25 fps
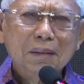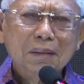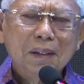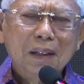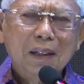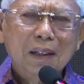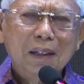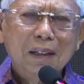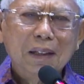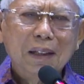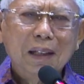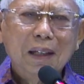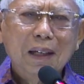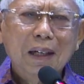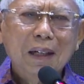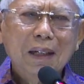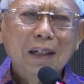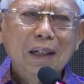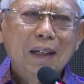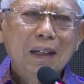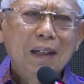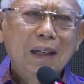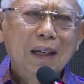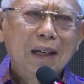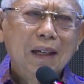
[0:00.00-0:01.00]
ada
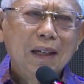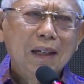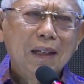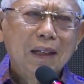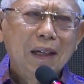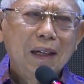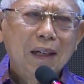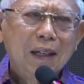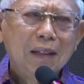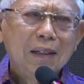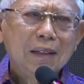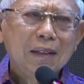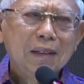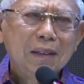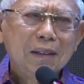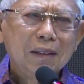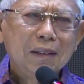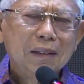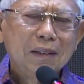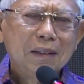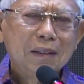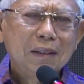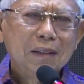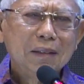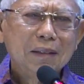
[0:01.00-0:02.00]
langkah-langkah
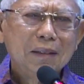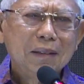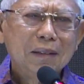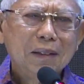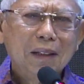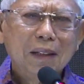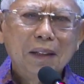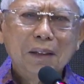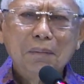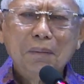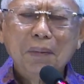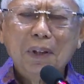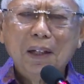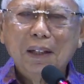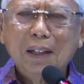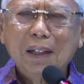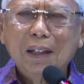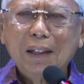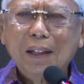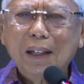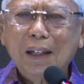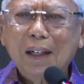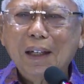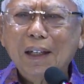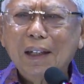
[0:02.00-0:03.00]
dalam
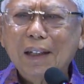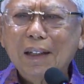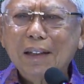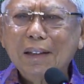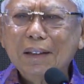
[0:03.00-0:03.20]
rangka